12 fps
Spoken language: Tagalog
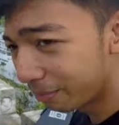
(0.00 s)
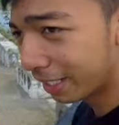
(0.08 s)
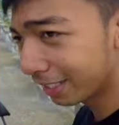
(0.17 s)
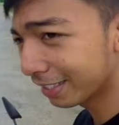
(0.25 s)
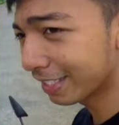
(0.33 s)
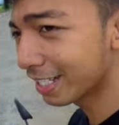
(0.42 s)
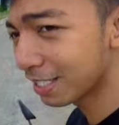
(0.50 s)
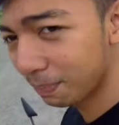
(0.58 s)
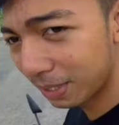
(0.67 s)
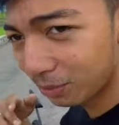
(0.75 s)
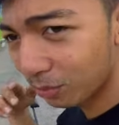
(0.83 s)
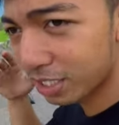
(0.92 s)
balik na tayo sa
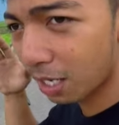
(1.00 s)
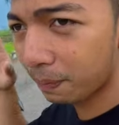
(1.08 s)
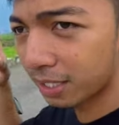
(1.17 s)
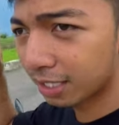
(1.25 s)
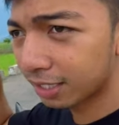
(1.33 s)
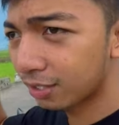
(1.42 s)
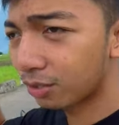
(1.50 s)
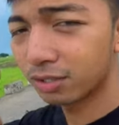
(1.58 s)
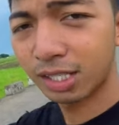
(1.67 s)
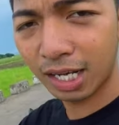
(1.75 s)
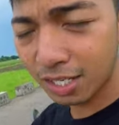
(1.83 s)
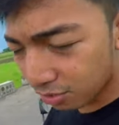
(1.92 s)
pinag-uusapan natin or
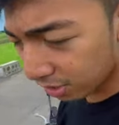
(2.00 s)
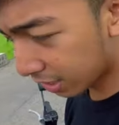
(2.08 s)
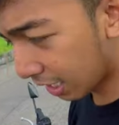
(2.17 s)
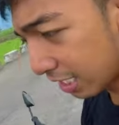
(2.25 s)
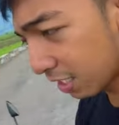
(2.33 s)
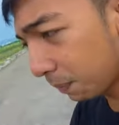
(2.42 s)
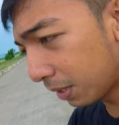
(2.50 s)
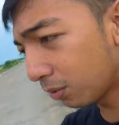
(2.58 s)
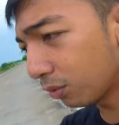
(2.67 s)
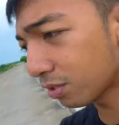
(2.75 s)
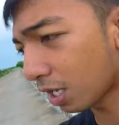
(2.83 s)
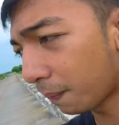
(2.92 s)
diretso na tayo sa
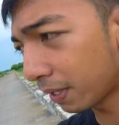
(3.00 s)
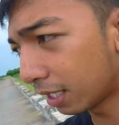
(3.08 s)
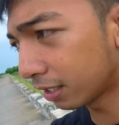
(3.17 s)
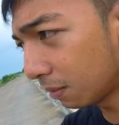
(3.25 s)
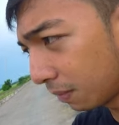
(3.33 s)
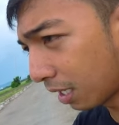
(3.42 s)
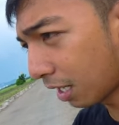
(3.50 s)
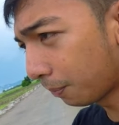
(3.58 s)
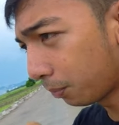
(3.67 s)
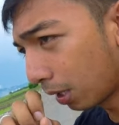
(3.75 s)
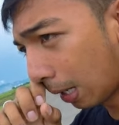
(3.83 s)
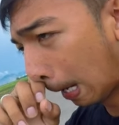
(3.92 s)
pinag-uusapan natin mga
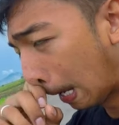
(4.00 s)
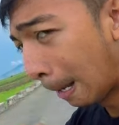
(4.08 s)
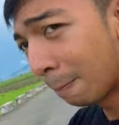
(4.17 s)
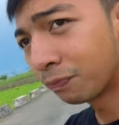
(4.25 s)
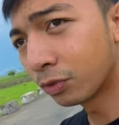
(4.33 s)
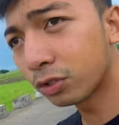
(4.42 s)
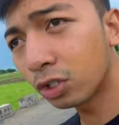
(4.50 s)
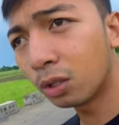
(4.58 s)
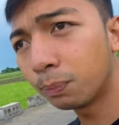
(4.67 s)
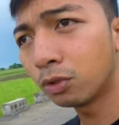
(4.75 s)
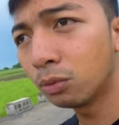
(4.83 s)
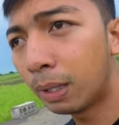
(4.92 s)
kapwa. Totoo
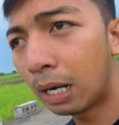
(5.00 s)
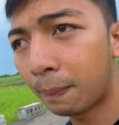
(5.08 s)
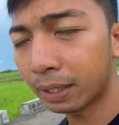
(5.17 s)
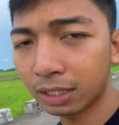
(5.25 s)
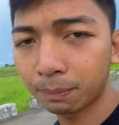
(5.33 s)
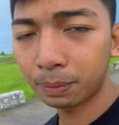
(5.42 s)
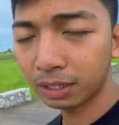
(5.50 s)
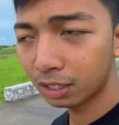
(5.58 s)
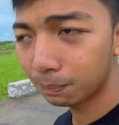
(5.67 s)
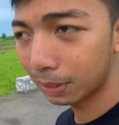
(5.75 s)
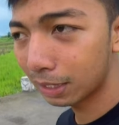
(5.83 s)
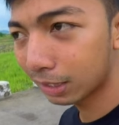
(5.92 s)
po ba pag, pag
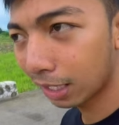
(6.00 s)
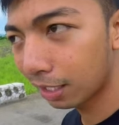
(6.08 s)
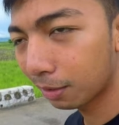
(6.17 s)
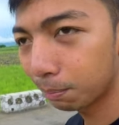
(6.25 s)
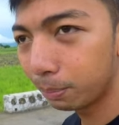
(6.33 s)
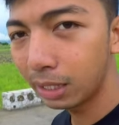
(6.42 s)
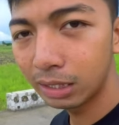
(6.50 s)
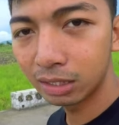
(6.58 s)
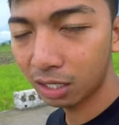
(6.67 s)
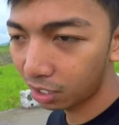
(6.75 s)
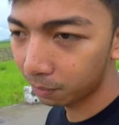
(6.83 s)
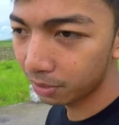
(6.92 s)
nagpalit ka ng big
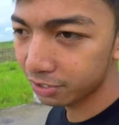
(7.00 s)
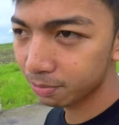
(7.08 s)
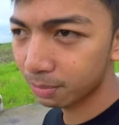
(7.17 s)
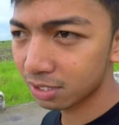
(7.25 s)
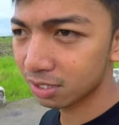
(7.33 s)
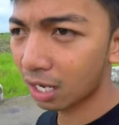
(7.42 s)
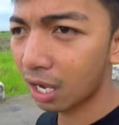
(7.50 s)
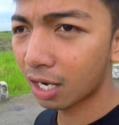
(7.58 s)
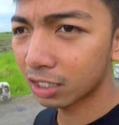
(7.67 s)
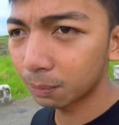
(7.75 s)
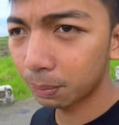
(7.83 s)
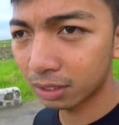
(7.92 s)
carb is mas
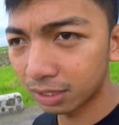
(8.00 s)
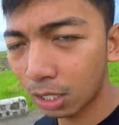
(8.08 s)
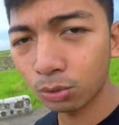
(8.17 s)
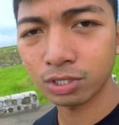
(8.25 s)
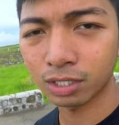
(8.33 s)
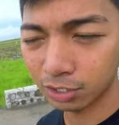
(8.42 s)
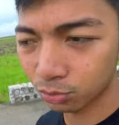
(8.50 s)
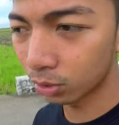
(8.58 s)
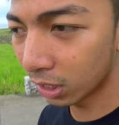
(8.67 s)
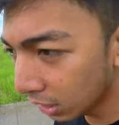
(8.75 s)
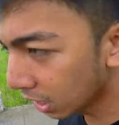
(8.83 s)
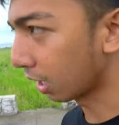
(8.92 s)
nakakatipid daw sa
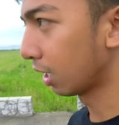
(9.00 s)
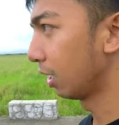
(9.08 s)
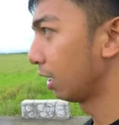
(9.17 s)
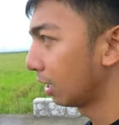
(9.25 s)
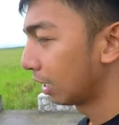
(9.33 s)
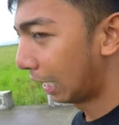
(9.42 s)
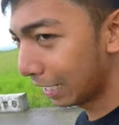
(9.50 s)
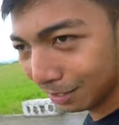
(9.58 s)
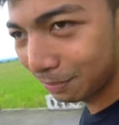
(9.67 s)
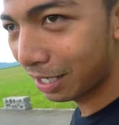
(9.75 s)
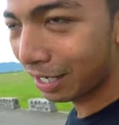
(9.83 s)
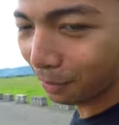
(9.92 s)
gasolina? Ayan
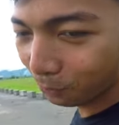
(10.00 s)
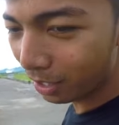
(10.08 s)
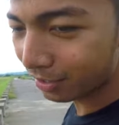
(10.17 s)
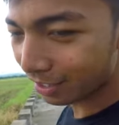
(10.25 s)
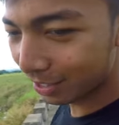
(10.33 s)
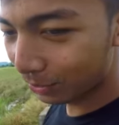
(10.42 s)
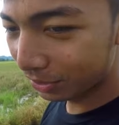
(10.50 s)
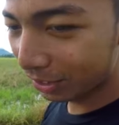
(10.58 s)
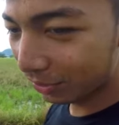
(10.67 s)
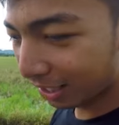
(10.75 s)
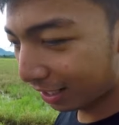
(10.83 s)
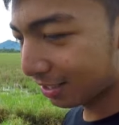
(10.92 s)
mga kapwa, sasagutin
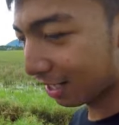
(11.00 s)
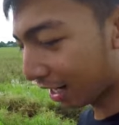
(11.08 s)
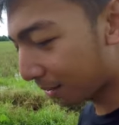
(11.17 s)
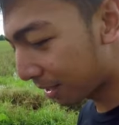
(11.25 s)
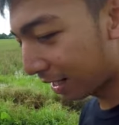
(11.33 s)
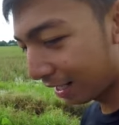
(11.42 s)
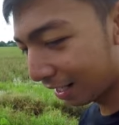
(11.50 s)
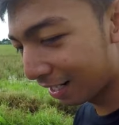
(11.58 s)
ko yung isang kamalian